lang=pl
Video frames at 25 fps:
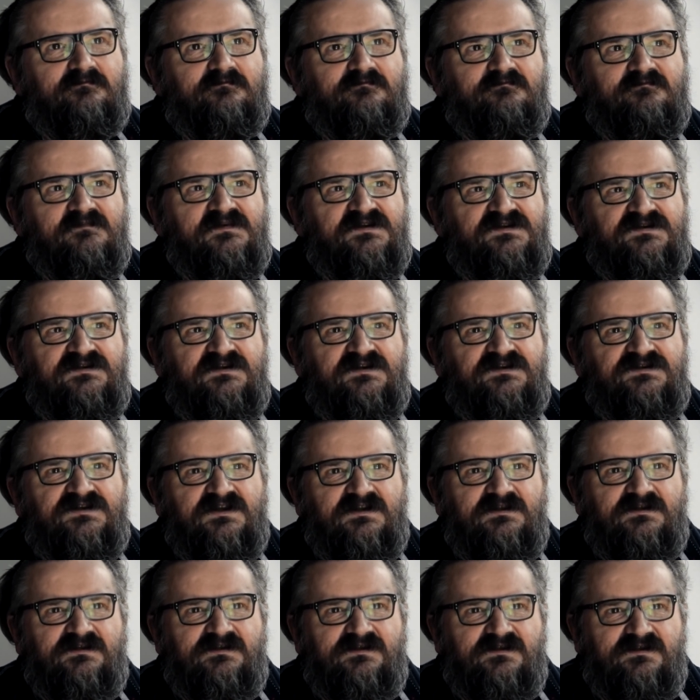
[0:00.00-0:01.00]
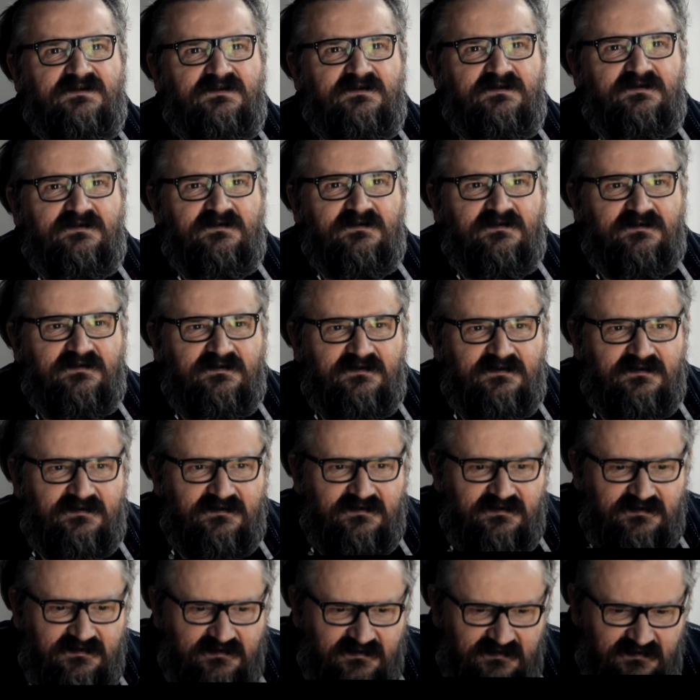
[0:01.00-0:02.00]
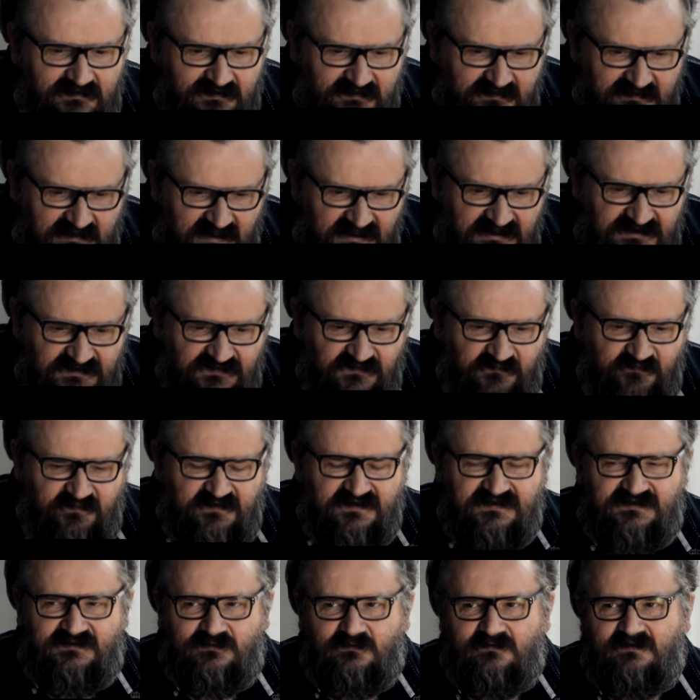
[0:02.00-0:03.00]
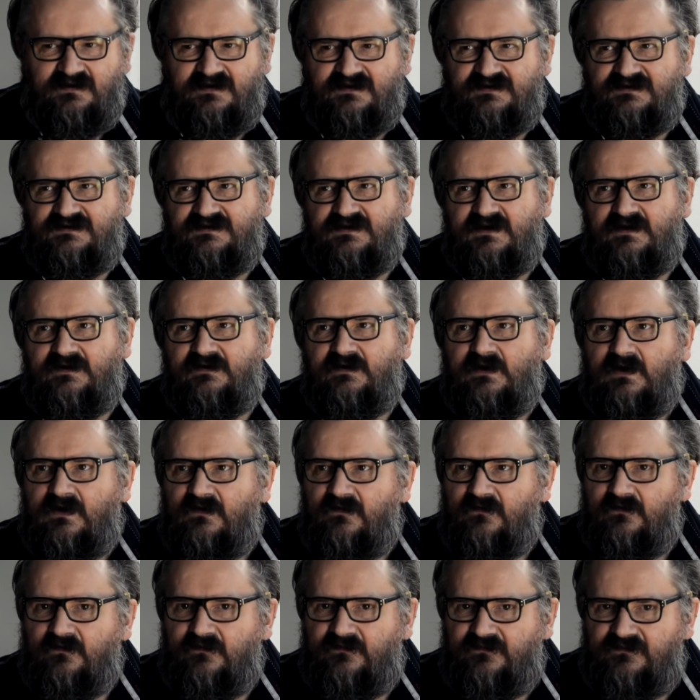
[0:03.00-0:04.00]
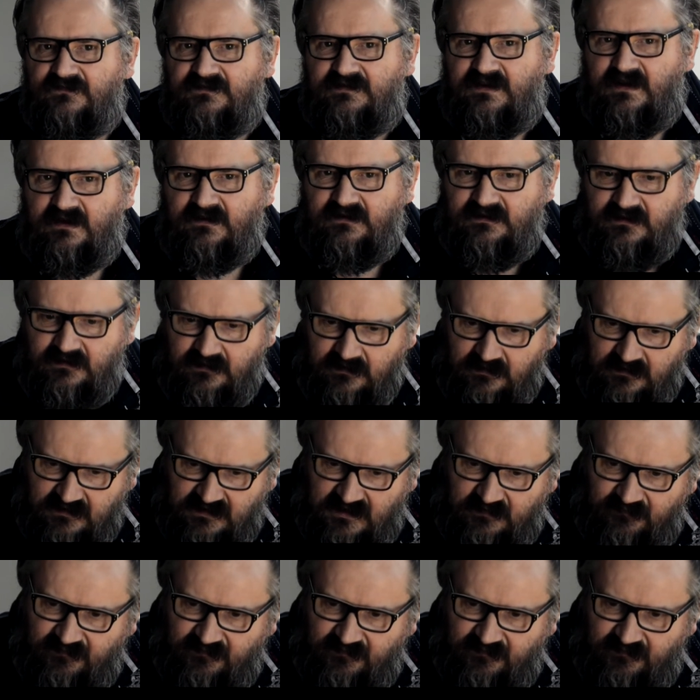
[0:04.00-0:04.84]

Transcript: Myślę, że też wpisuje się w taki